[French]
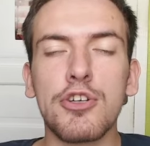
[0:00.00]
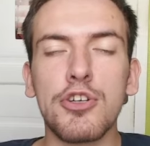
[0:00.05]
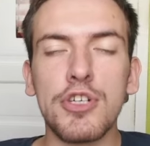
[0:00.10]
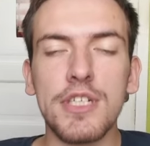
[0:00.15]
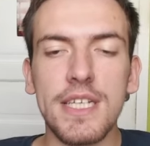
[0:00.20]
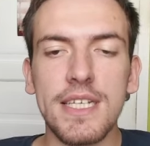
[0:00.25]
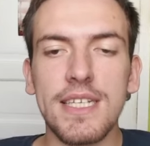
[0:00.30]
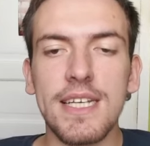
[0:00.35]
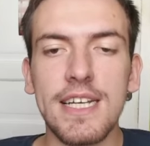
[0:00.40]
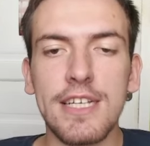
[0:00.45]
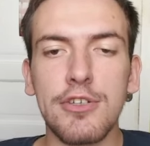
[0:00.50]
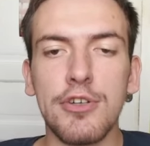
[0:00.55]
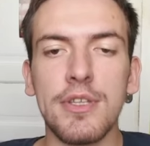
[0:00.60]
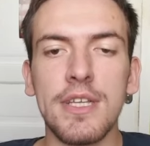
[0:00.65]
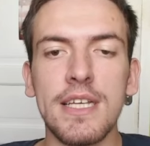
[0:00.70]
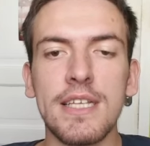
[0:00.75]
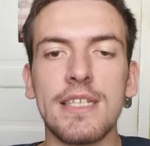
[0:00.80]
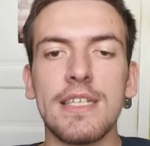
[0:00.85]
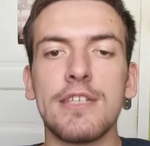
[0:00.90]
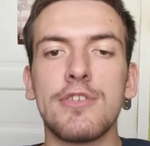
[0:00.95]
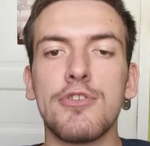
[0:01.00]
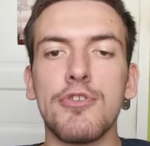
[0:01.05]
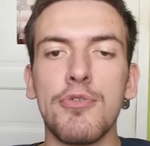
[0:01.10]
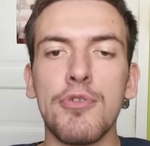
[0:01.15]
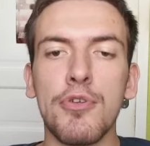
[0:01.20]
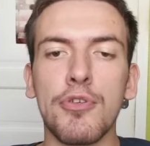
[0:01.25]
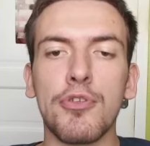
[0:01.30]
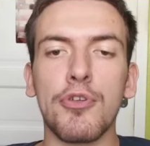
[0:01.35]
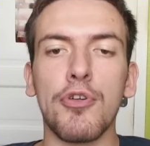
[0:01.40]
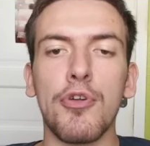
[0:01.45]
j'ai sélectionné, c'est celui
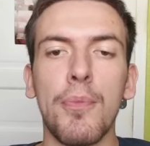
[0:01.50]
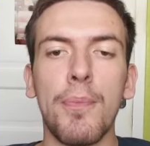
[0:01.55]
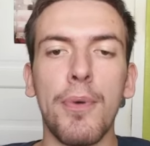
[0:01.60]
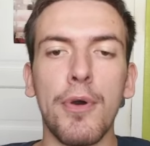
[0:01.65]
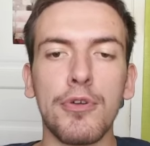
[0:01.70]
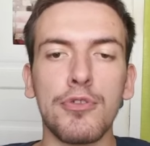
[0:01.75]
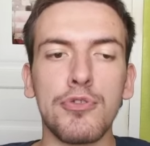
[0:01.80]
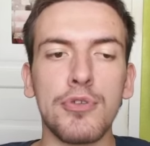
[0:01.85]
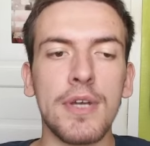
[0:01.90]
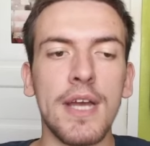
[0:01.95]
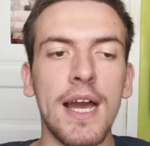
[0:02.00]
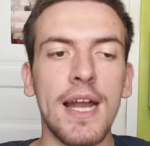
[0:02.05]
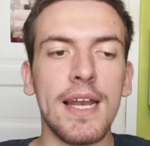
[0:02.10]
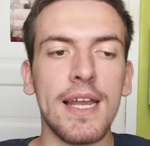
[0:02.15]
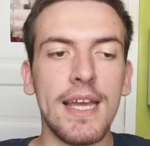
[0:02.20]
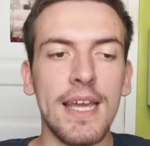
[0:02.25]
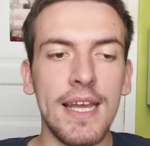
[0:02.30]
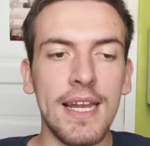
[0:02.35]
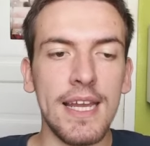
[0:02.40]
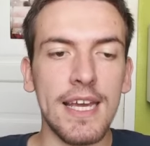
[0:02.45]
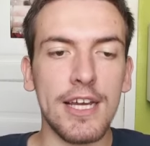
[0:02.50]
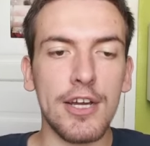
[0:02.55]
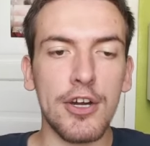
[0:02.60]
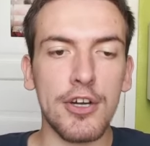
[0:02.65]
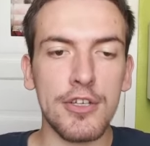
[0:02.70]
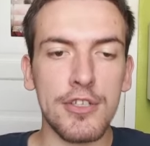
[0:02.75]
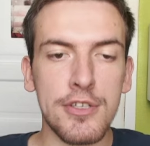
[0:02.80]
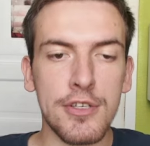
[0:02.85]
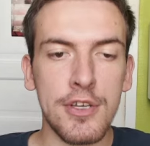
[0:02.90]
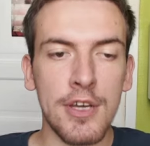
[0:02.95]
entre le Portugal et
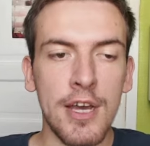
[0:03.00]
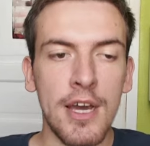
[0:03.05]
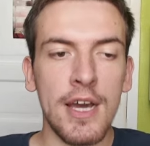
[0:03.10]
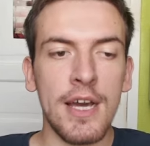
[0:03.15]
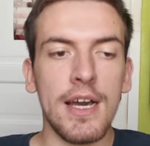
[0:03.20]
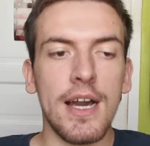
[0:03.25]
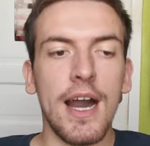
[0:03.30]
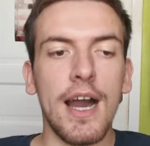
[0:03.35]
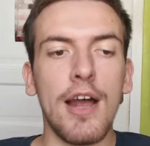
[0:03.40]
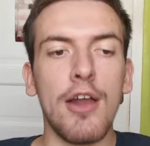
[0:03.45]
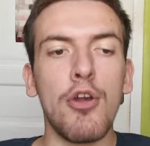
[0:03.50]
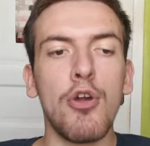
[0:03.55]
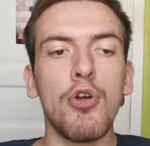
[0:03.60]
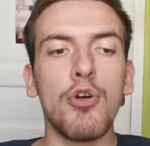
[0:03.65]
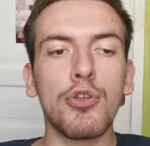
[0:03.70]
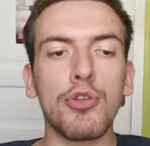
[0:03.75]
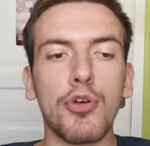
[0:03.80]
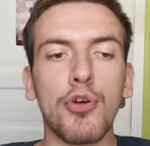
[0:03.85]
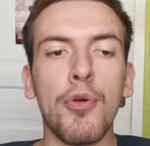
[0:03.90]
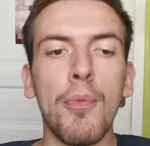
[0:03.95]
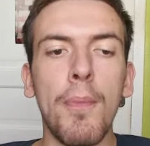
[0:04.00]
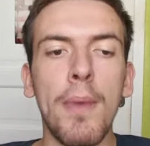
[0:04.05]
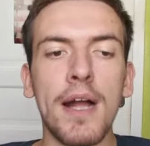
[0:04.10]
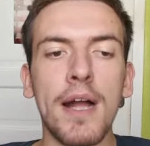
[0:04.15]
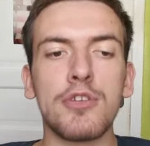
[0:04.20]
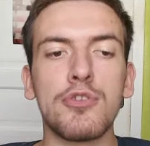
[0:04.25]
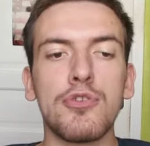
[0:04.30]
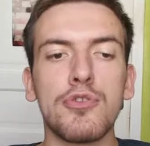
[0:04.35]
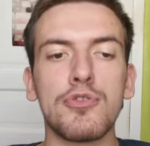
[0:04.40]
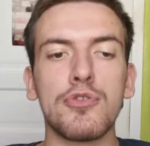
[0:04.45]
l'Écosse. L'autre match
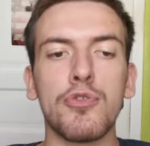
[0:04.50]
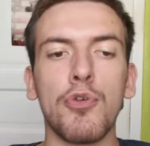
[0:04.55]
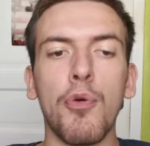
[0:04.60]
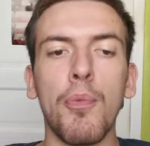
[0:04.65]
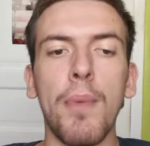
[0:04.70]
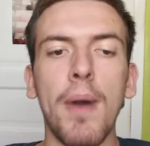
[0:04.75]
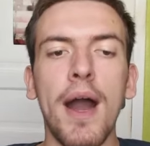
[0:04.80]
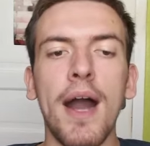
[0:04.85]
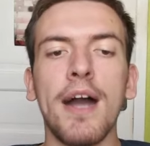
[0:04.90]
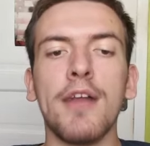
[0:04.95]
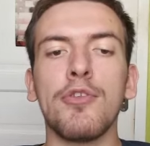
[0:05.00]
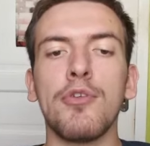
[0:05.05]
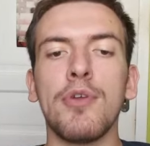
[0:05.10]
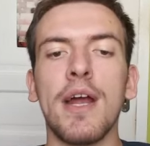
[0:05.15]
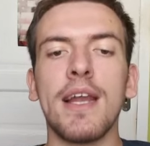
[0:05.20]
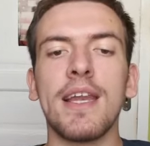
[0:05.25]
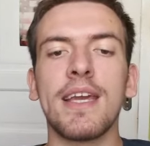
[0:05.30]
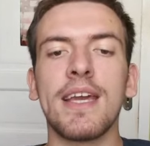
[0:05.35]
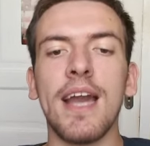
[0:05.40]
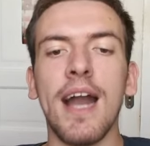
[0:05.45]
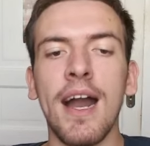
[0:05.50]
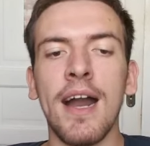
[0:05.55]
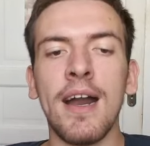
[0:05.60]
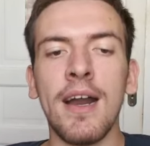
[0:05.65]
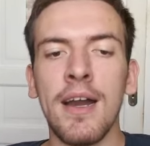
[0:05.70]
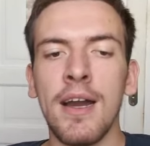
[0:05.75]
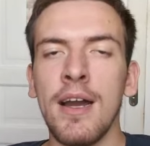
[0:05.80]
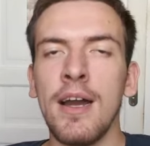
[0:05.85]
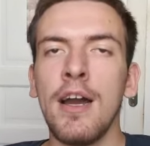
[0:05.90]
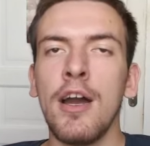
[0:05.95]
de ce groupe 1 de la Ligue A,
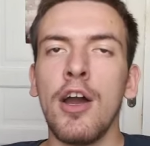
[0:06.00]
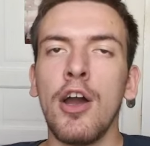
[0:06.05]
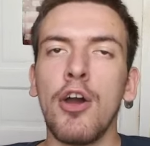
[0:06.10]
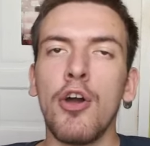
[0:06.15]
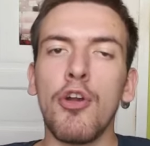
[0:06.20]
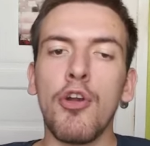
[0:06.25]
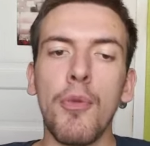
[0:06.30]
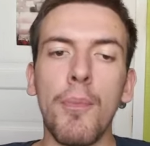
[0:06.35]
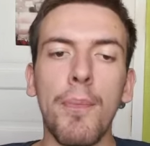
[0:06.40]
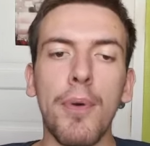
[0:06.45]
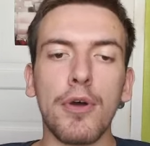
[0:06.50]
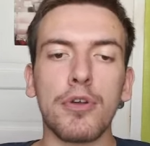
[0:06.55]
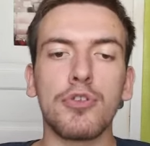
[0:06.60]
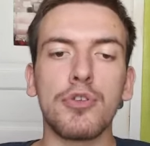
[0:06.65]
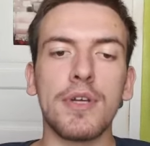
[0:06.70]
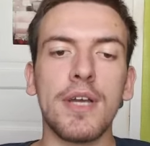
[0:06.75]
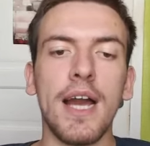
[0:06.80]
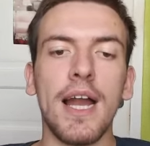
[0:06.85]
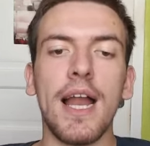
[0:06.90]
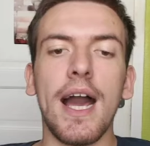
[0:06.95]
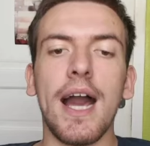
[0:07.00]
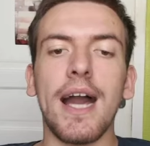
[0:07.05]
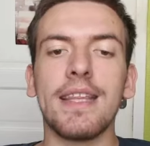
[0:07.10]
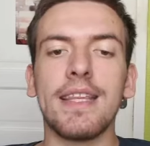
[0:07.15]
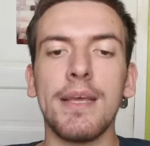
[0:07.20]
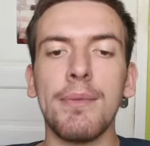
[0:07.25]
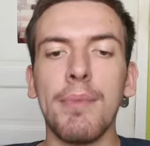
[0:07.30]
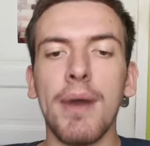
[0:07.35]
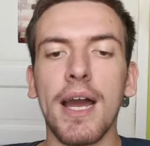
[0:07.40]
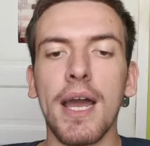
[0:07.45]
le Portugal a
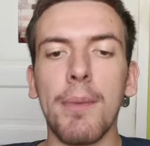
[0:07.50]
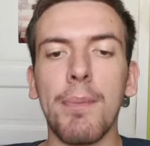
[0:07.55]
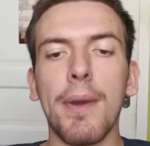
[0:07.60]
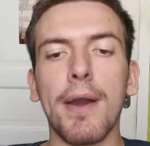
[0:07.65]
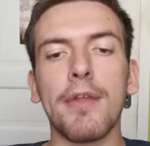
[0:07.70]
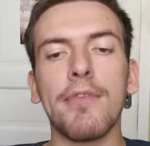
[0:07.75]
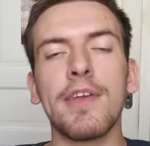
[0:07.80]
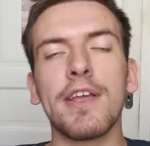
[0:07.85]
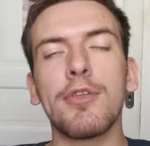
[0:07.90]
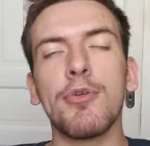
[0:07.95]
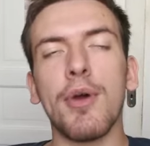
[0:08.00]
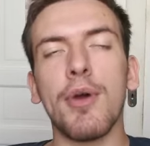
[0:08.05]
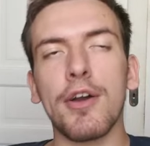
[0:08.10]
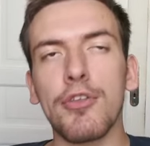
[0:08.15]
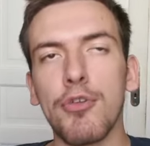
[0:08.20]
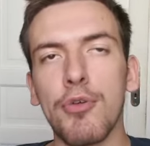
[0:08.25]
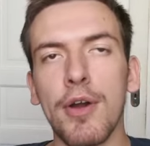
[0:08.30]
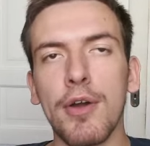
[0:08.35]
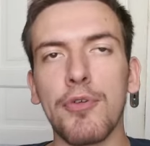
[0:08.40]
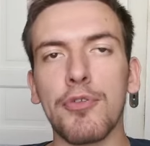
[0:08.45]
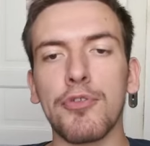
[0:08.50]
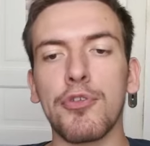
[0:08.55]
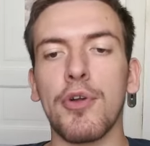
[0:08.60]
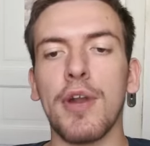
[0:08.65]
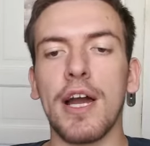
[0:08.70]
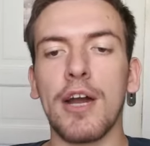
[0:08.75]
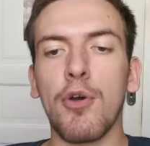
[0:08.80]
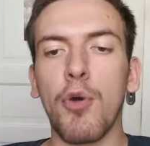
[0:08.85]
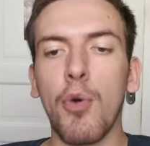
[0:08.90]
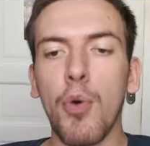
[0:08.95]
démarré par une victoire 2-1 contre la
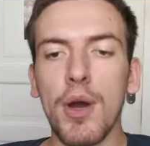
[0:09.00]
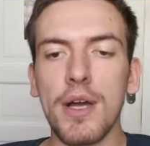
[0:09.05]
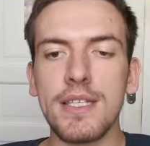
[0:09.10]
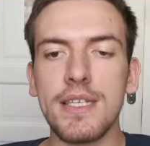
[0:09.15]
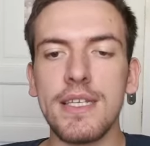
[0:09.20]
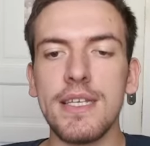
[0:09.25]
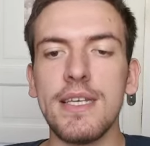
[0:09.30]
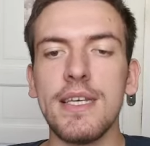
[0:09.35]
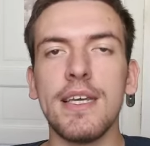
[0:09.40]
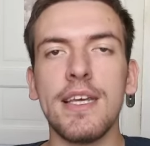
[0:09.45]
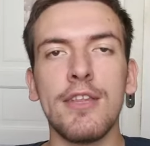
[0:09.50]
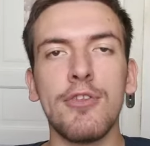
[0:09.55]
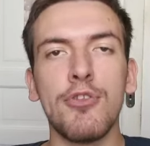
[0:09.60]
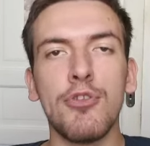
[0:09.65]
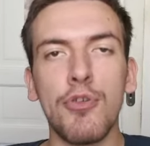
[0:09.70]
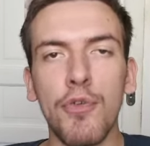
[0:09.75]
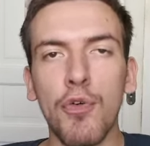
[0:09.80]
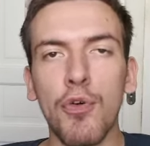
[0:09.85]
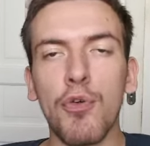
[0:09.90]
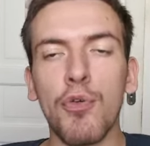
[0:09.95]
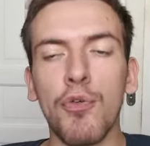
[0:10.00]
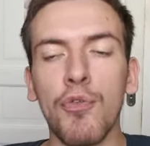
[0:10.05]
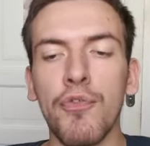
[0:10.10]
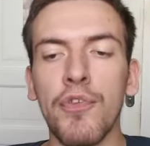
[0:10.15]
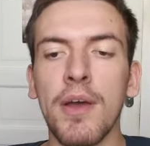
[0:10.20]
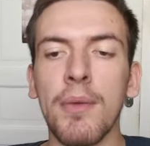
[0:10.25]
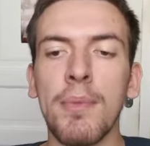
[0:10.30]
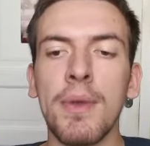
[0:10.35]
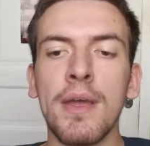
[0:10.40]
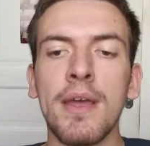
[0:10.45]
Croatie. Ils devront
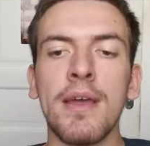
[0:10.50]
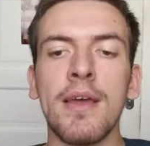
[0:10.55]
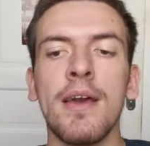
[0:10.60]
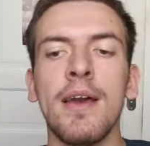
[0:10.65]
confirmer.